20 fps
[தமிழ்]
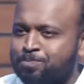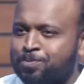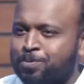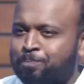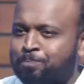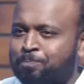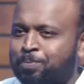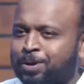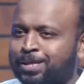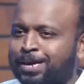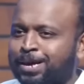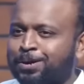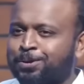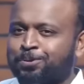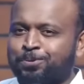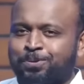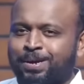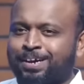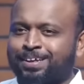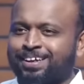
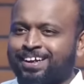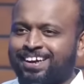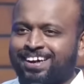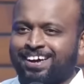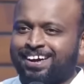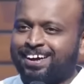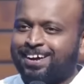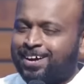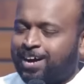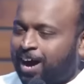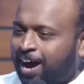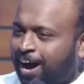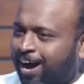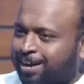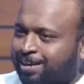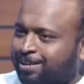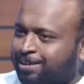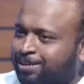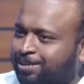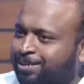முப்பதாவது வயதுல
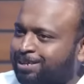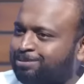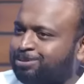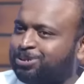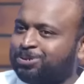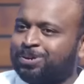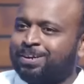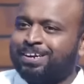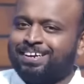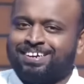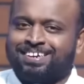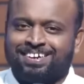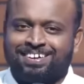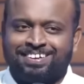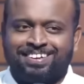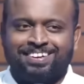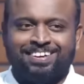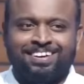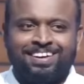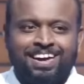அர்த்தம் சொல்லிட்டு
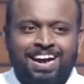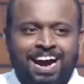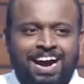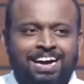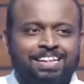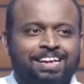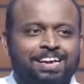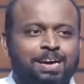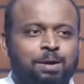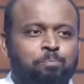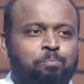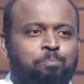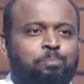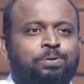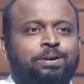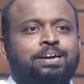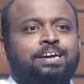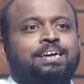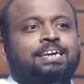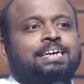அதை
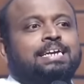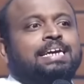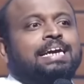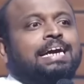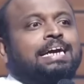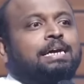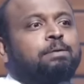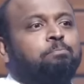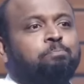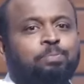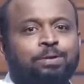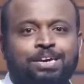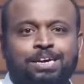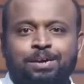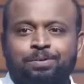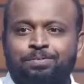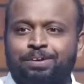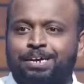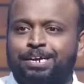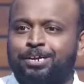எப்படி நடப்பிக்க
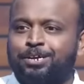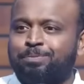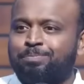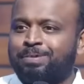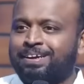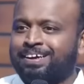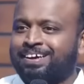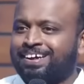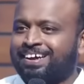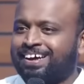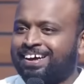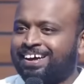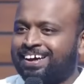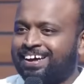வேண்டும் என்கிற